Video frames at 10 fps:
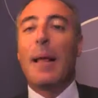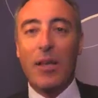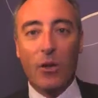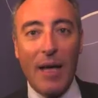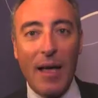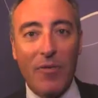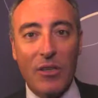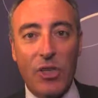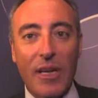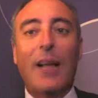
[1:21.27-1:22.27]
chi non è
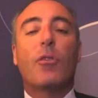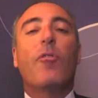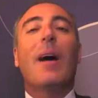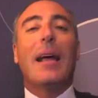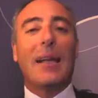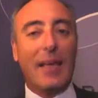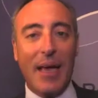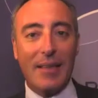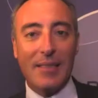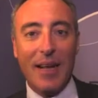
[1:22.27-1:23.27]
vaccinato e fa la
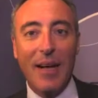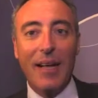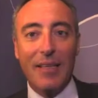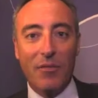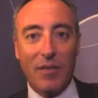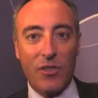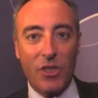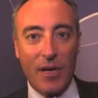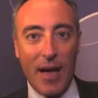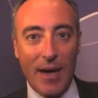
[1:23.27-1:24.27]
richiesta di
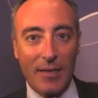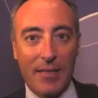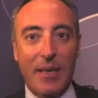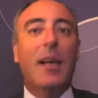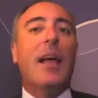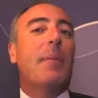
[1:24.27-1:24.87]
vaccinarsi